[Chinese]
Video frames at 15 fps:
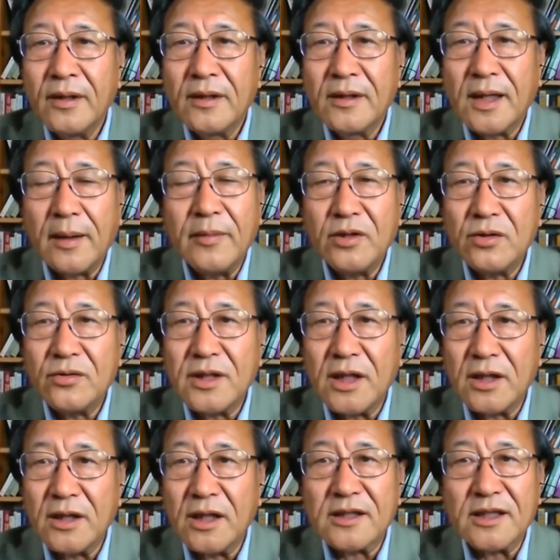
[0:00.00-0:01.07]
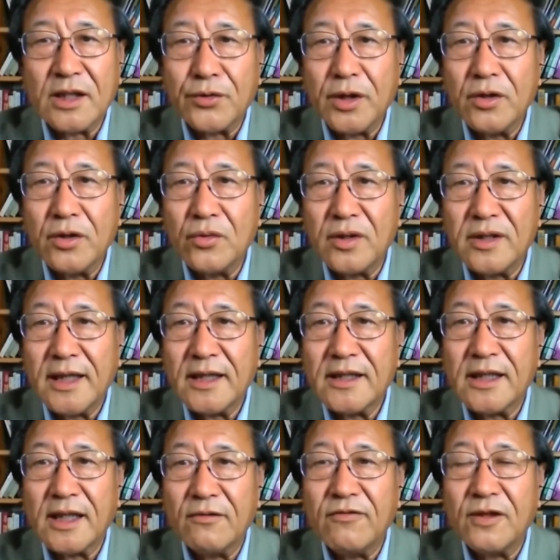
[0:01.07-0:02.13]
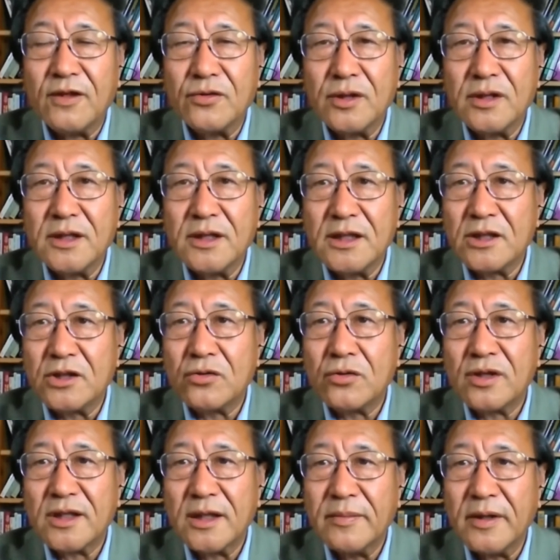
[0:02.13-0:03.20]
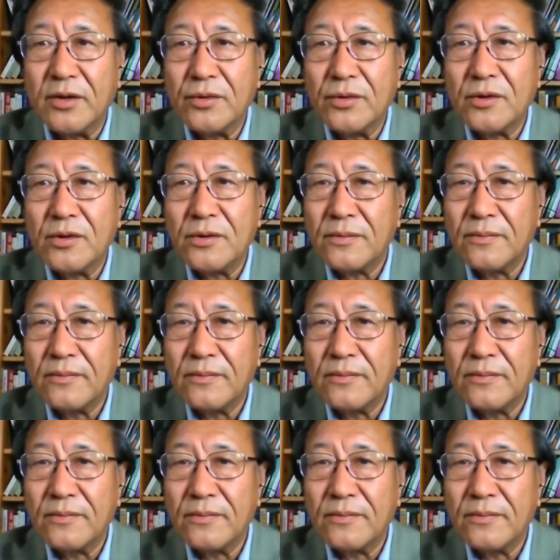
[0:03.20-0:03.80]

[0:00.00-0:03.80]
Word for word: 他们都在要在全国加强反对抵制中国商品的运动。